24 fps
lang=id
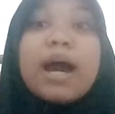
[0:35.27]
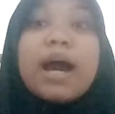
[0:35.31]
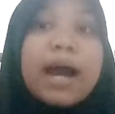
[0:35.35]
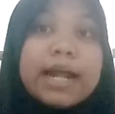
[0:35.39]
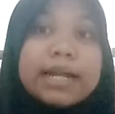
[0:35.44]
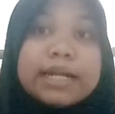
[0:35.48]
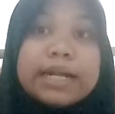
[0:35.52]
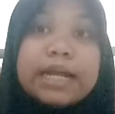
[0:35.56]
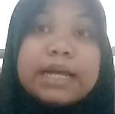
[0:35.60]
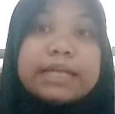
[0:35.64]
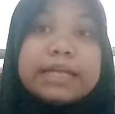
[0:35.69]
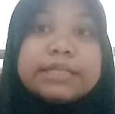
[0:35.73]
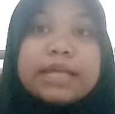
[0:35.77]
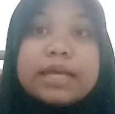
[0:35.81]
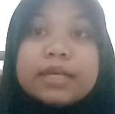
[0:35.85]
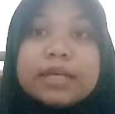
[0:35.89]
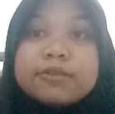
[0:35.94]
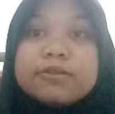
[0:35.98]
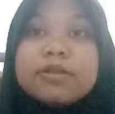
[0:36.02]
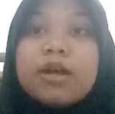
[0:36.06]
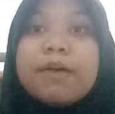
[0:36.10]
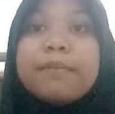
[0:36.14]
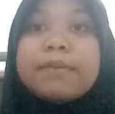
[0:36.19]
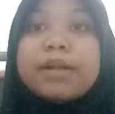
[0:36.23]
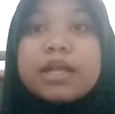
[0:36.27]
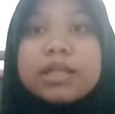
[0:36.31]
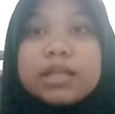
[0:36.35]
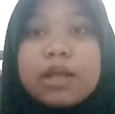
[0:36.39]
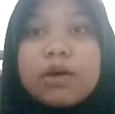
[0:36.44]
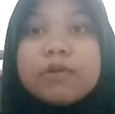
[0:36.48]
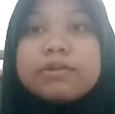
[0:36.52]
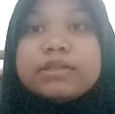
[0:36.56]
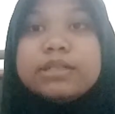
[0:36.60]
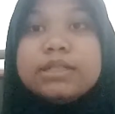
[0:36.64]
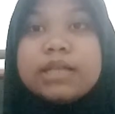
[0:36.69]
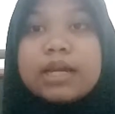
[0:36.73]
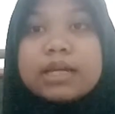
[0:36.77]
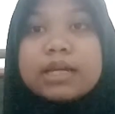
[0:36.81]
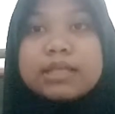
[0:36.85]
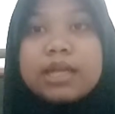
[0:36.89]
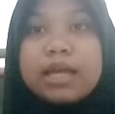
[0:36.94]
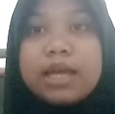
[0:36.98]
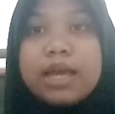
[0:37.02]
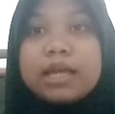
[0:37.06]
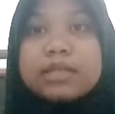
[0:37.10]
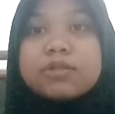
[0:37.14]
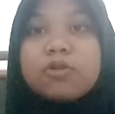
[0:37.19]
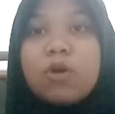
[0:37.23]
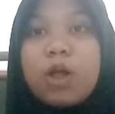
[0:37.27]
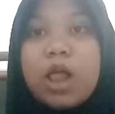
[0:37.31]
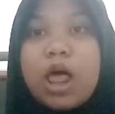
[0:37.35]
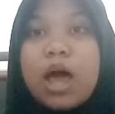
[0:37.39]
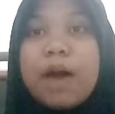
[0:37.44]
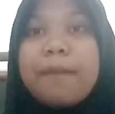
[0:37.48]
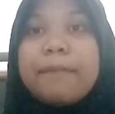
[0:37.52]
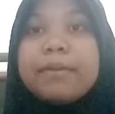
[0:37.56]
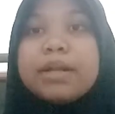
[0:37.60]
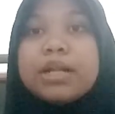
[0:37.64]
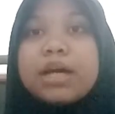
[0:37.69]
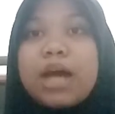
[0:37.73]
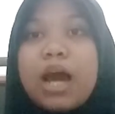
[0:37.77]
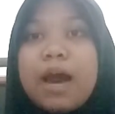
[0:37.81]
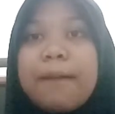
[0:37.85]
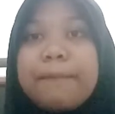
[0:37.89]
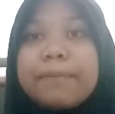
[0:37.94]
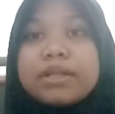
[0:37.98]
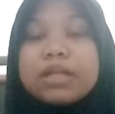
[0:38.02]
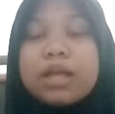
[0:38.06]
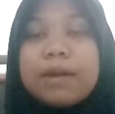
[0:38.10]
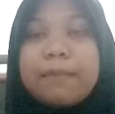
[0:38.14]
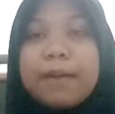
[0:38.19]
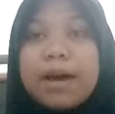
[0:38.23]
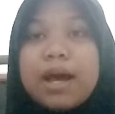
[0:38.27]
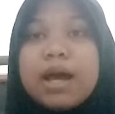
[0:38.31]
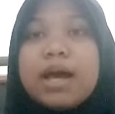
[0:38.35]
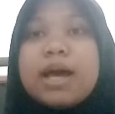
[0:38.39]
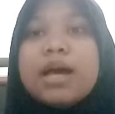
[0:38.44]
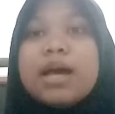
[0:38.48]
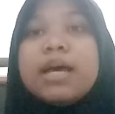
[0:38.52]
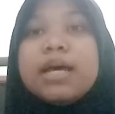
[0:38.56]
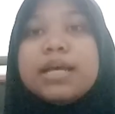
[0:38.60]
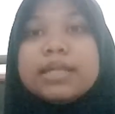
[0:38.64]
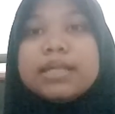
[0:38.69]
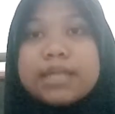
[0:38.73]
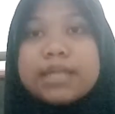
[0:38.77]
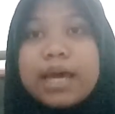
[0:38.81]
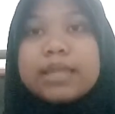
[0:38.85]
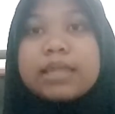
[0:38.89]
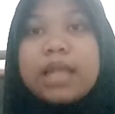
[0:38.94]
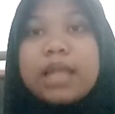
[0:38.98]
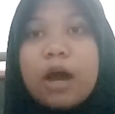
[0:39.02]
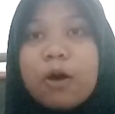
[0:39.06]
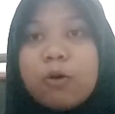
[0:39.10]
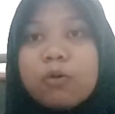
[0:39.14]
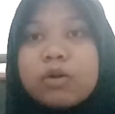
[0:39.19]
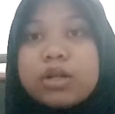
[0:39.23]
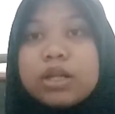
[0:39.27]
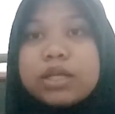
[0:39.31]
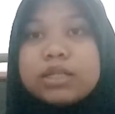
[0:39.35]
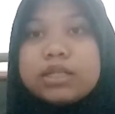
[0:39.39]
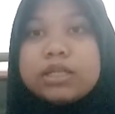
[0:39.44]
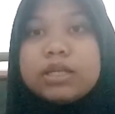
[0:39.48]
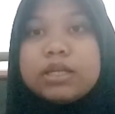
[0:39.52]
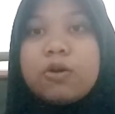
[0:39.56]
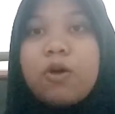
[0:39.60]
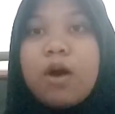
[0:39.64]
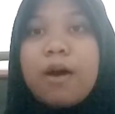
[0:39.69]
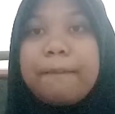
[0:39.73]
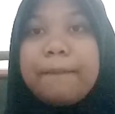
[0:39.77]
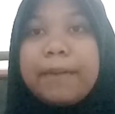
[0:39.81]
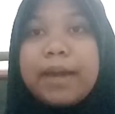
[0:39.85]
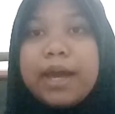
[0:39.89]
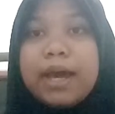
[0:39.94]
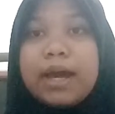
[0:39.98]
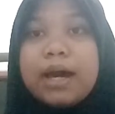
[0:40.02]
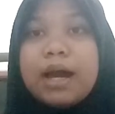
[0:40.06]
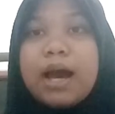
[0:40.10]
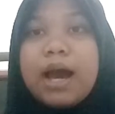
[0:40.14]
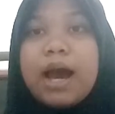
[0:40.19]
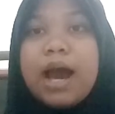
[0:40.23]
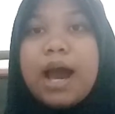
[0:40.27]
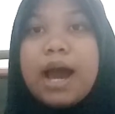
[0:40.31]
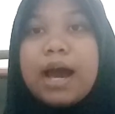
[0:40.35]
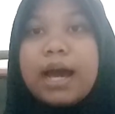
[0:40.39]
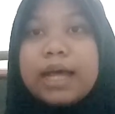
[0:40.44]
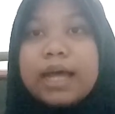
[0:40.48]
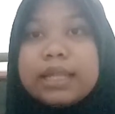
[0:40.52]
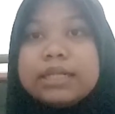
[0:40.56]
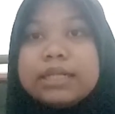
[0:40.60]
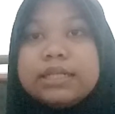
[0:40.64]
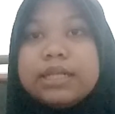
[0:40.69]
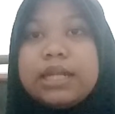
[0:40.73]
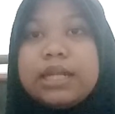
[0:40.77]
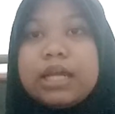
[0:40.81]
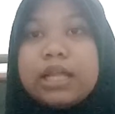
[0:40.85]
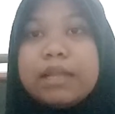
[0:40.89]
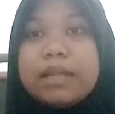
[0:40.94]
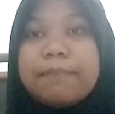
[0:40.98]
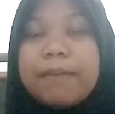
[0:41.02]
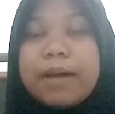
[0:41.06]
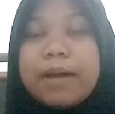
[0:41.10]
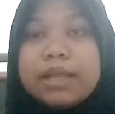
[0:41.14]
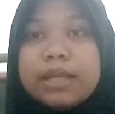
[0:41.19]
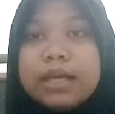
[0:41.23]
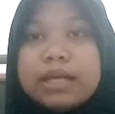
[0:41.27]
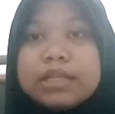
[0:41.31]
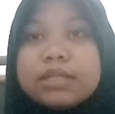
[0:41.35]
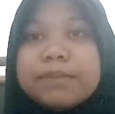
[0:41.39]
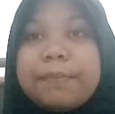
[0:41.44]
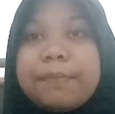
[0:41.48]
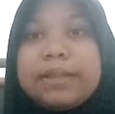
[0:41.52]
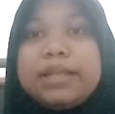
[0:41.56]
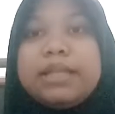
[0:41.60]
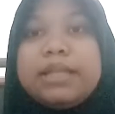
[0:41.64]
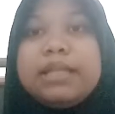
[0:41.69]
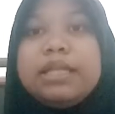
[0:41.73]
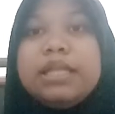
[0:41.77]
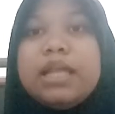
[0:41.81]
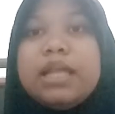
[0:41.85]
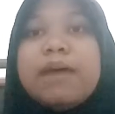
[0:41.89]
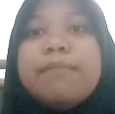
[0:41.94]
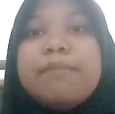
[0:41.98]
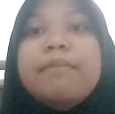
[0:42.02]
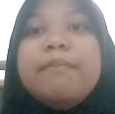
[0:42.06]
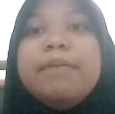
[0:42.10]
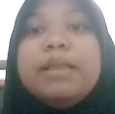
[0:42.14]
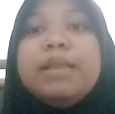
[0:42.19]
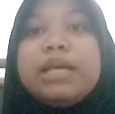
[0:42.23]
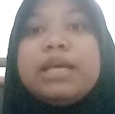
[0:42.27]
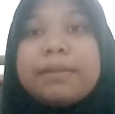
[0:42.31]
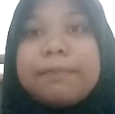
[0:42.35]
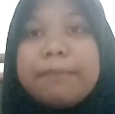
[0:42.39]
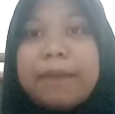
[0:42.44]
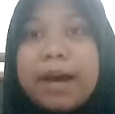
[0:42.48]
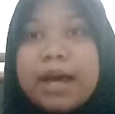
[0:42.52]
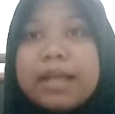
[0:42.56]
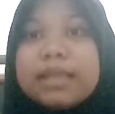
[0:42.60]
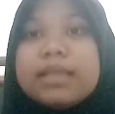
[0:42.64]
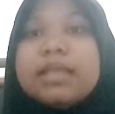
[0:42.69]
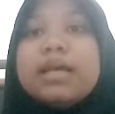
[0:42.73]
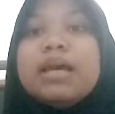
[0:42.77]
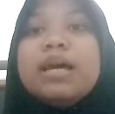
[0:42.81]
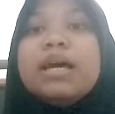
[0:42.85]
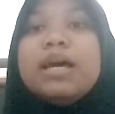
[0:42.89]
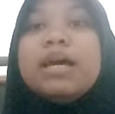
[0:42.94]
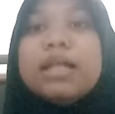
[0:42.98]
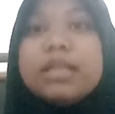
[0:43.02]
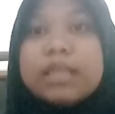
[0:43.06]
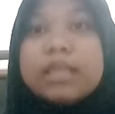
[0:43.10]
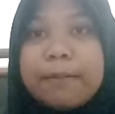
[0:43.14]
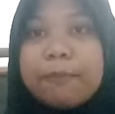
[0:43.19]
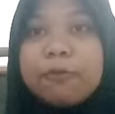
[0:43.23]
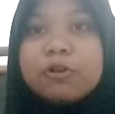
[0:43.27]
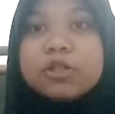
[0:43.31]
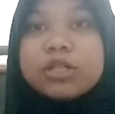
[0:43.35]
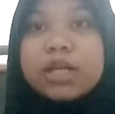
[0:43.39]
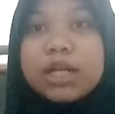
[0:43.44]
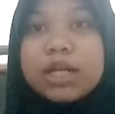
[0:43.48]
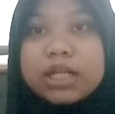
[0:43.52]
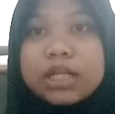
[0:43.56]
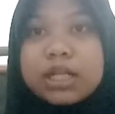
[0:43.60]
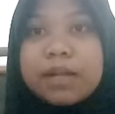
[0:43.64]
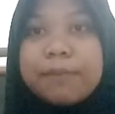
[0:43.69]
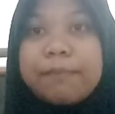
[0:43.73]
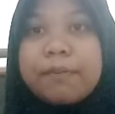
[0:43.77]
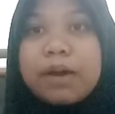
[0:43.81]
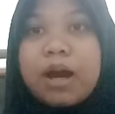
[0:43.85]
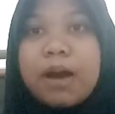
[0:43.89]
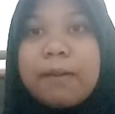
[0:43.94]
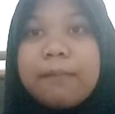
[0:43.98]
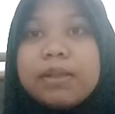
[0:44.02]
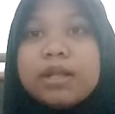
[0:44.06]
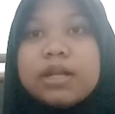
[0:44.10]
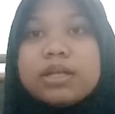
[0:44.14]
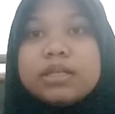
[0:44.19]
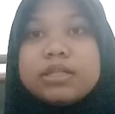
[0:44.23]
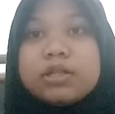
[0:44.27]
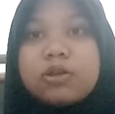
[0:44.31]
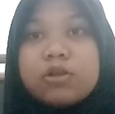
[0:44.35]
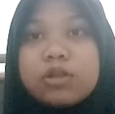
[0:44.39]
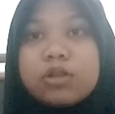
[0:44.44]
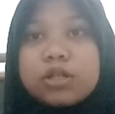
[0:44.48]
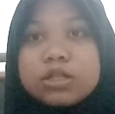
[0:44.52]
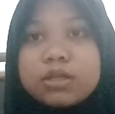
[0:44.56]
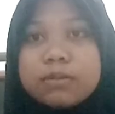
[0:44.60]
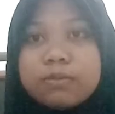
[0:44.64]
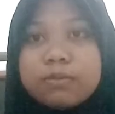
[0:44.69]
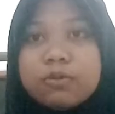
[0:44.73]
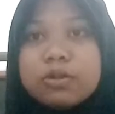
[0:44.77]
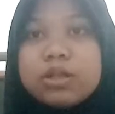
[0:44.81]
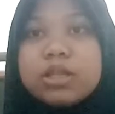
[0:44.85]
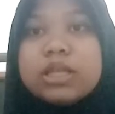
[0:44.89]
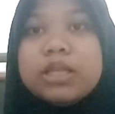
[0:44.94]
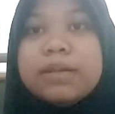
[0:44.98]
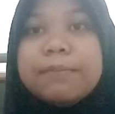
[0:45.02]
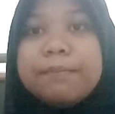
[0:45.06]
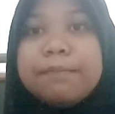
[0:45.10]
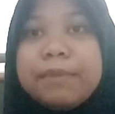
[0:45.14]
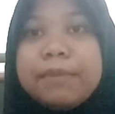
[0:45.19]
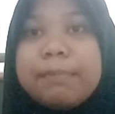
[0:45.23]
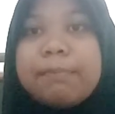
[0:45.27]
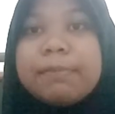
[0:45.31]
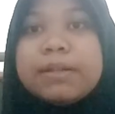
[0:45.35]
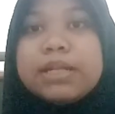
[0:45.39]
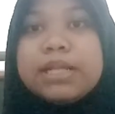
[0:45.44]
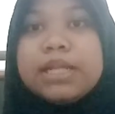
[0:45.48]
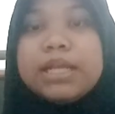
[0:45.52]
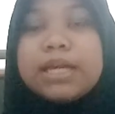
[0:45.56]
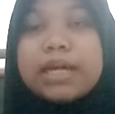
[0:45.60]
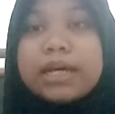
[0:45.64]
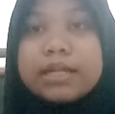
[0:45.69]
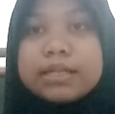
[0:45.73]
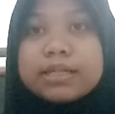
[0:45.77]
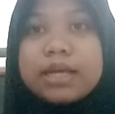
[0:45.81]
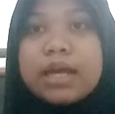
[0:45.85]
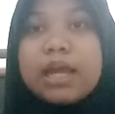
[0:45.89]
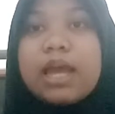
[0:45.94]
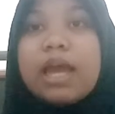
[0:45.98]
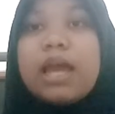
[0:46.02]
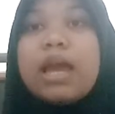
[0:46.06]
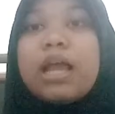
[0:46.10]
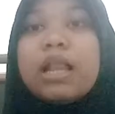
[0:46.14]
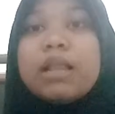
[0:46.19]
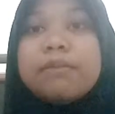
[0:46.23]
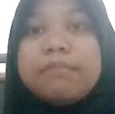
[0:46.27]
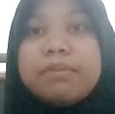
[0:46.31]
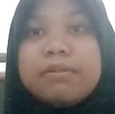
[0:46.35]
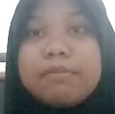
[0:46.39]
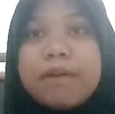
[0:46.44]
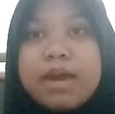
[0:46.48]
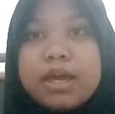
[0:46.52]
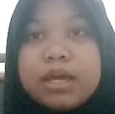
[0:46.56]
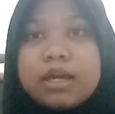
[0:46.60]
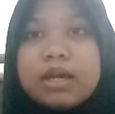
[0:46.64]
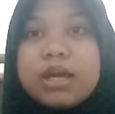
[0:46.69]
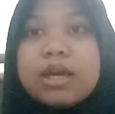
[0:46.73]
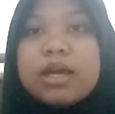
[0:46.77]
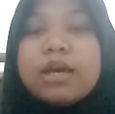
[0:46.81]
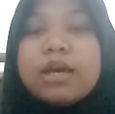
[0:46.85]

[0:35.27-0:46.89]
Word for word: Karena saya sudah merantau sejak saya sekolah menengah pertama. Saya tahu resiko apa yang akan terjadi ke depannya seperti tidak memiliki teman, namun saya tetap mengambil resiko tersebut demi pendidikan saya yang lebih baik.